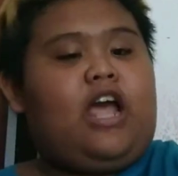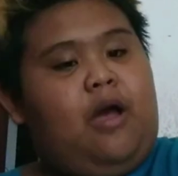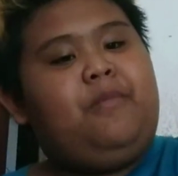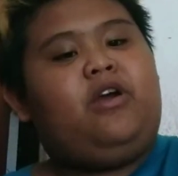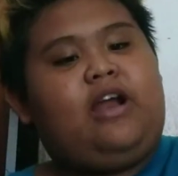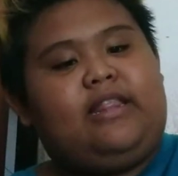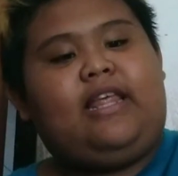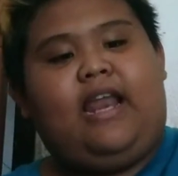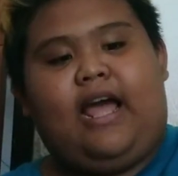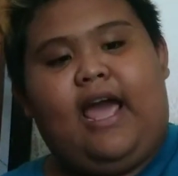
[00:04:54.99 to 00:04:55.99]
Camera
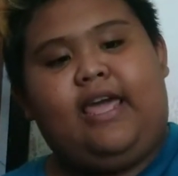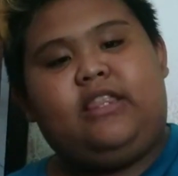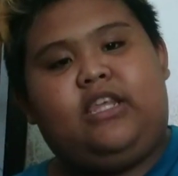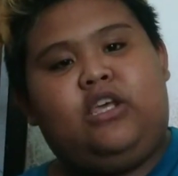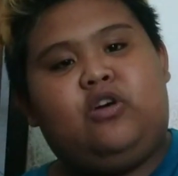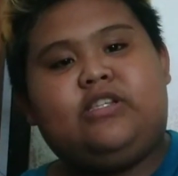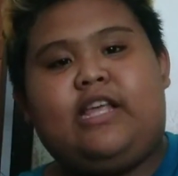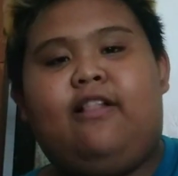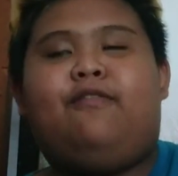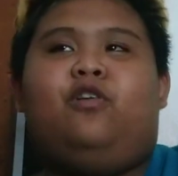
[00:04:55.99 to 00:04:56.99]
talaga, hindi yung
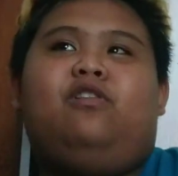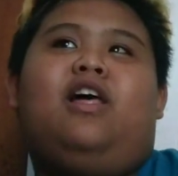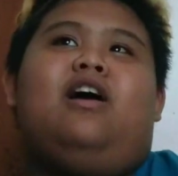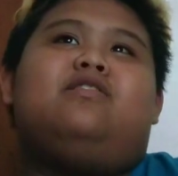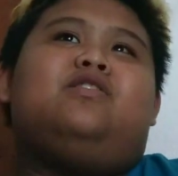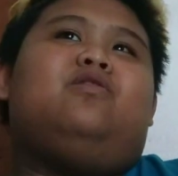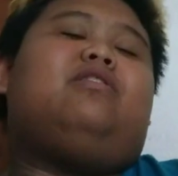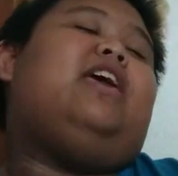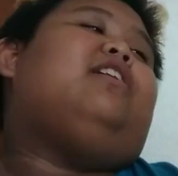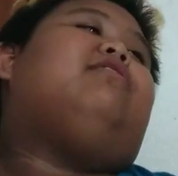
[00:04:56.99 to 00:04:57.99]
cellphone lang.
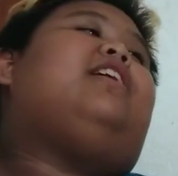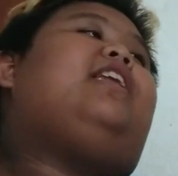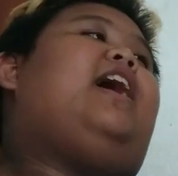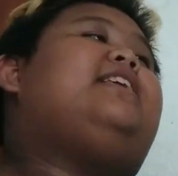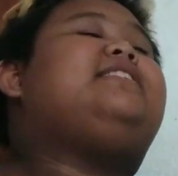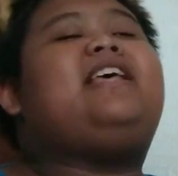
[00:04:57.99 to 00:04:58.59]
So, thank you talaga.